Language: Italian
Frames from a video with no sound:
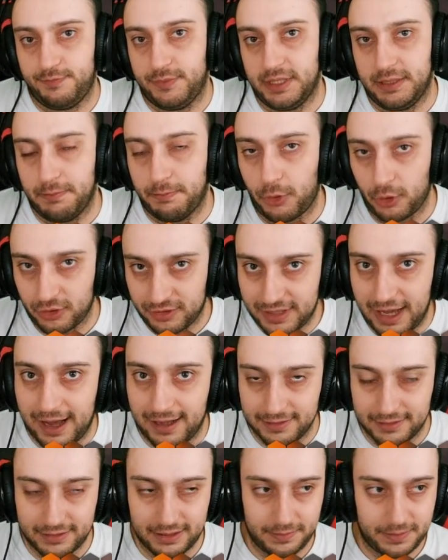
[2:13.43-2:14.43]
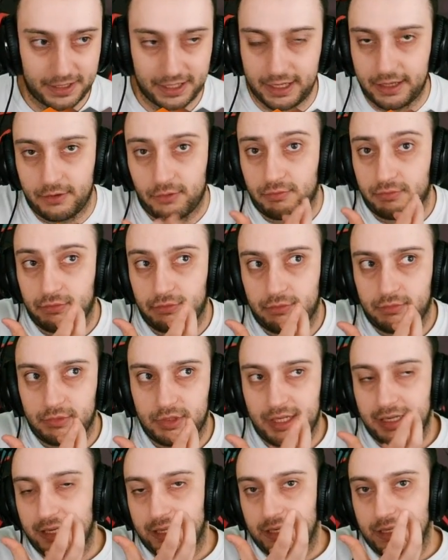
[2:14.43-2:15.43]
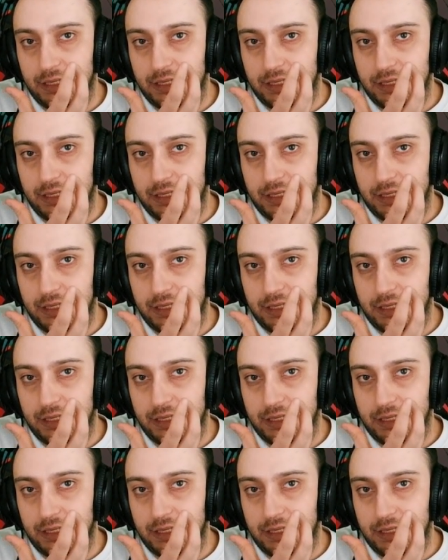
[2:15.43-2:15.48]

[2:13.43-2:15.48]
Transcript: importante perché non, il,